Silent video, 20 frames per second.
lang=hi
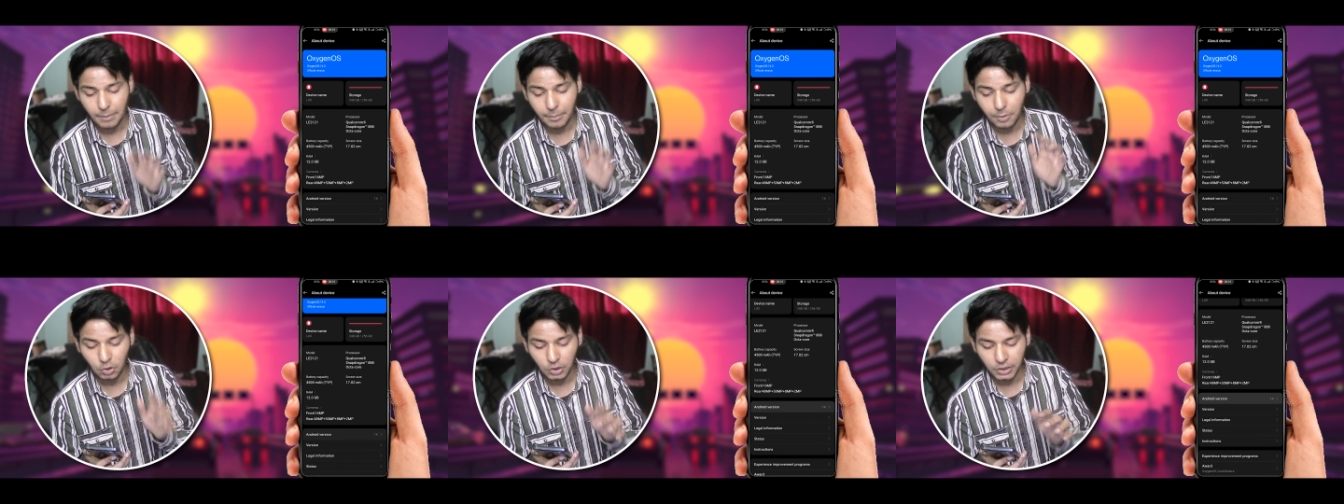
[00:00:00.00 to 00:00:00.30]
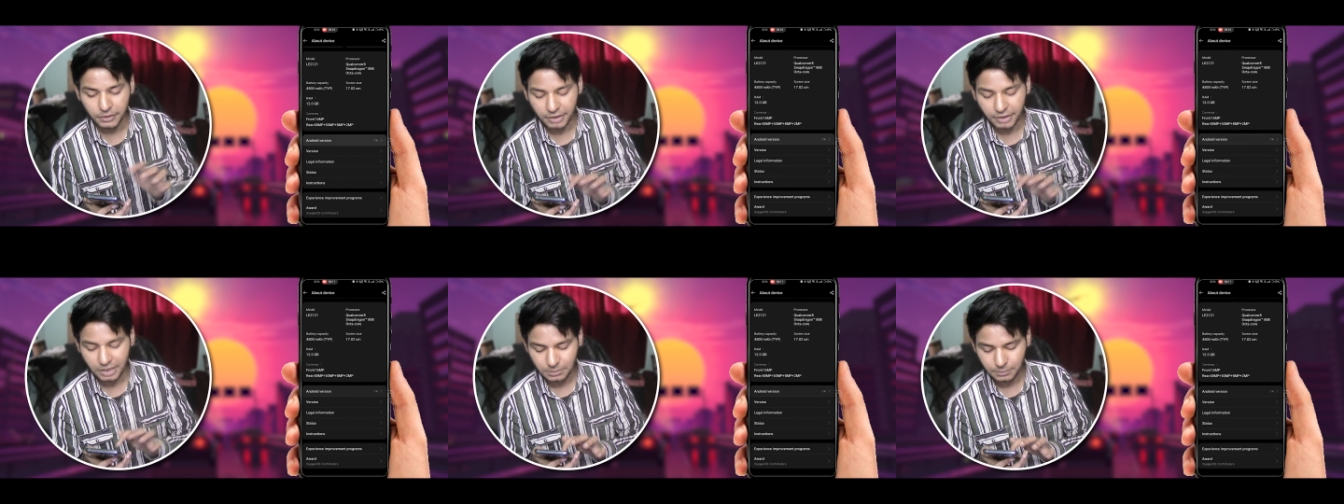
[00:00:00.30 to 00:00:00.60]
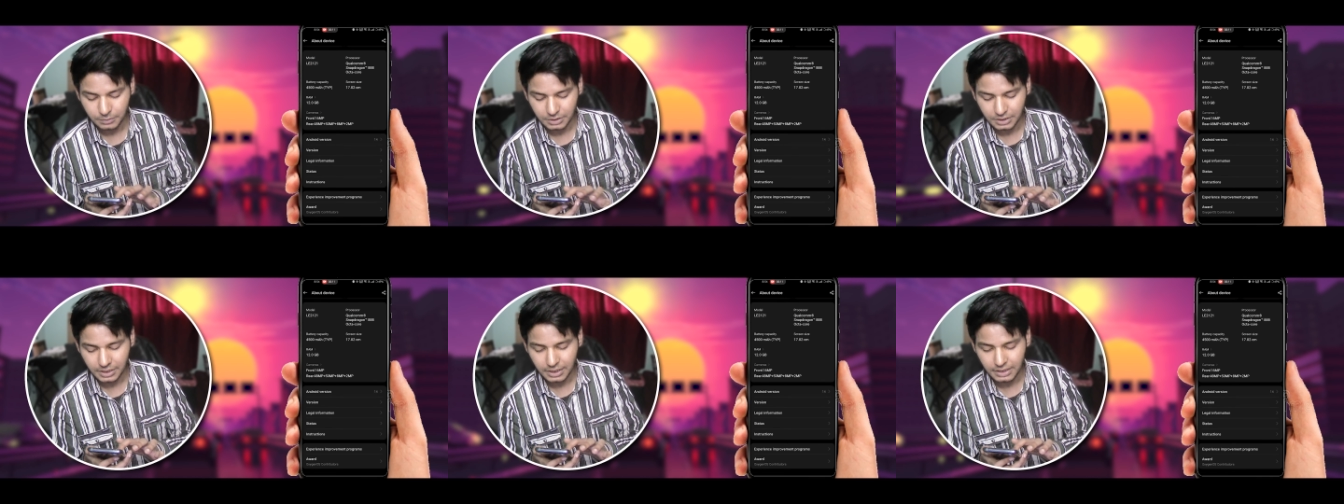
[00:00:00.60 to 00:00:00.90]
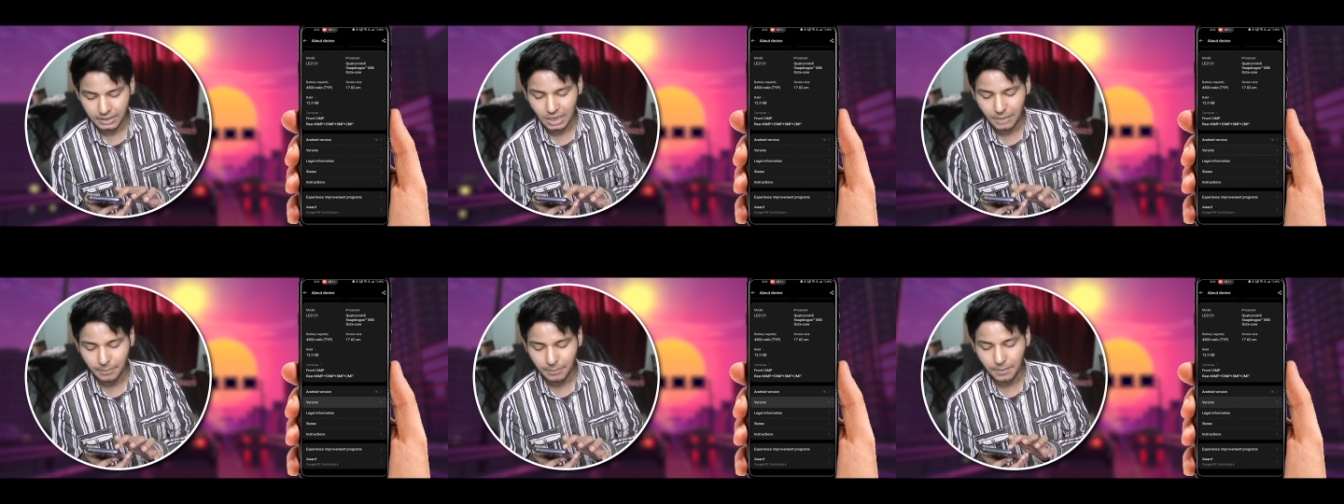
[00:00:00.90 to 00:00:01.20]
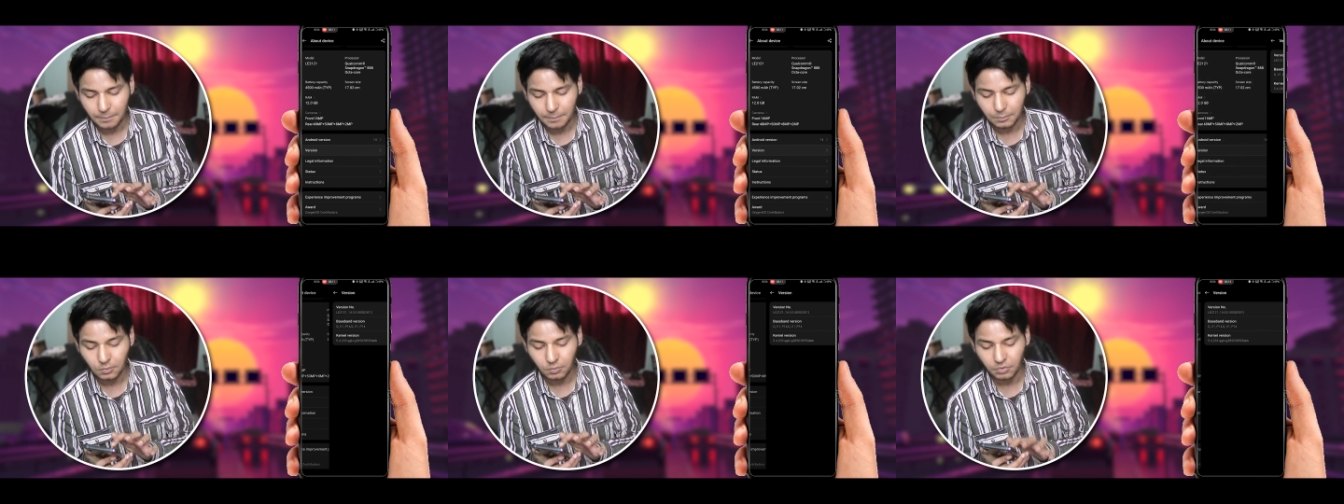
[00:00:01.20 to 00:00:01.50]
अबाउट डिवाइस में जाना यहाँ
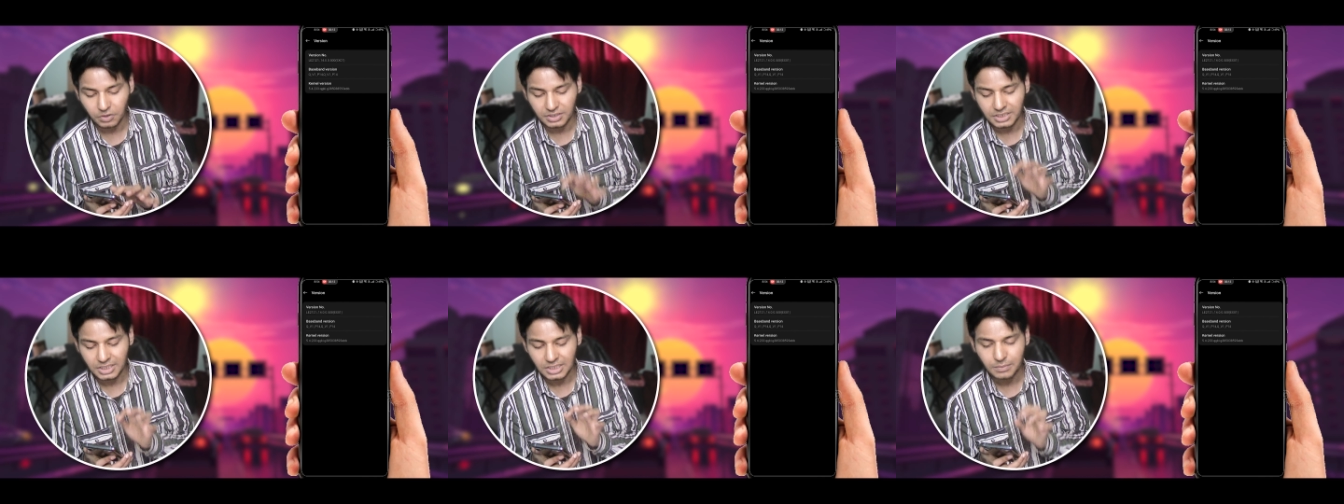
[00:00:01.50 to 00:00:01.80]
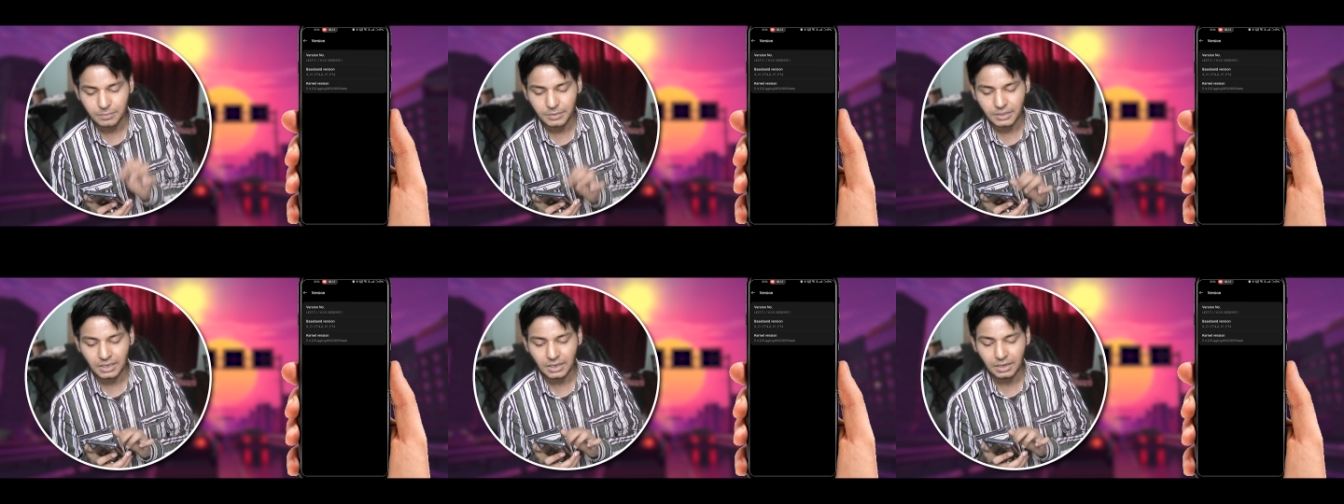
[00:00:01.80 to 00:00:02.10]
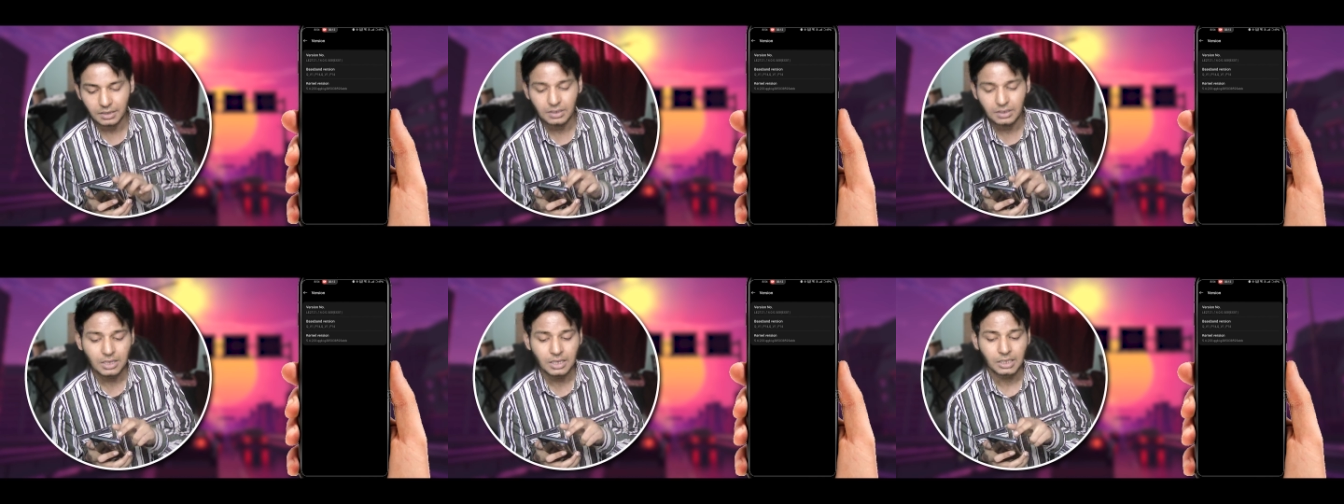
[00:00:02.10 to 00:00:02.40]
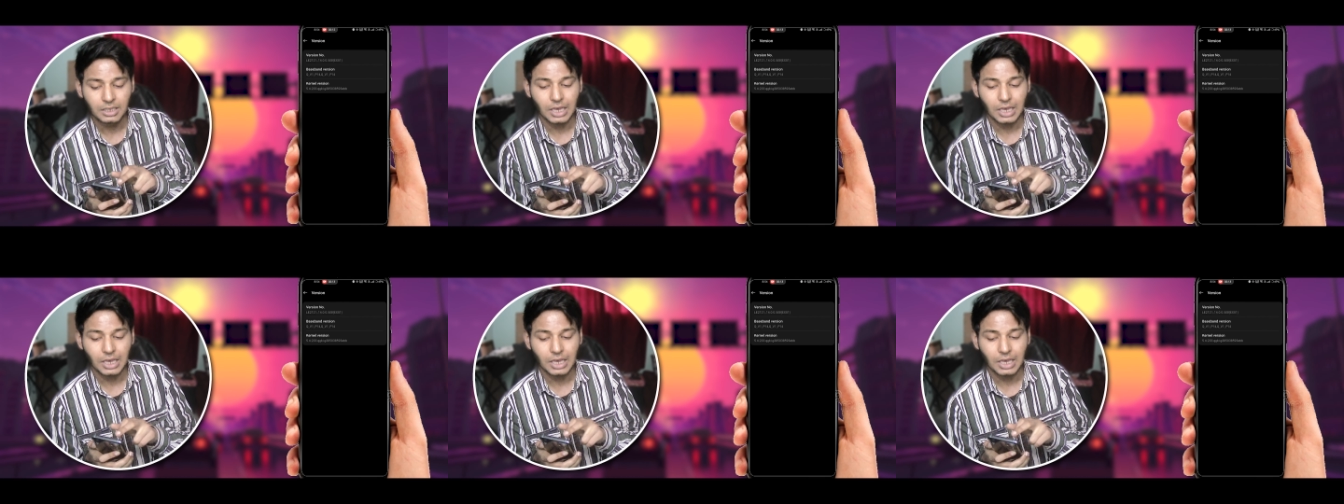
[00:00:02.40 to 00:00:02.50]
पर आप वर्जन में जाना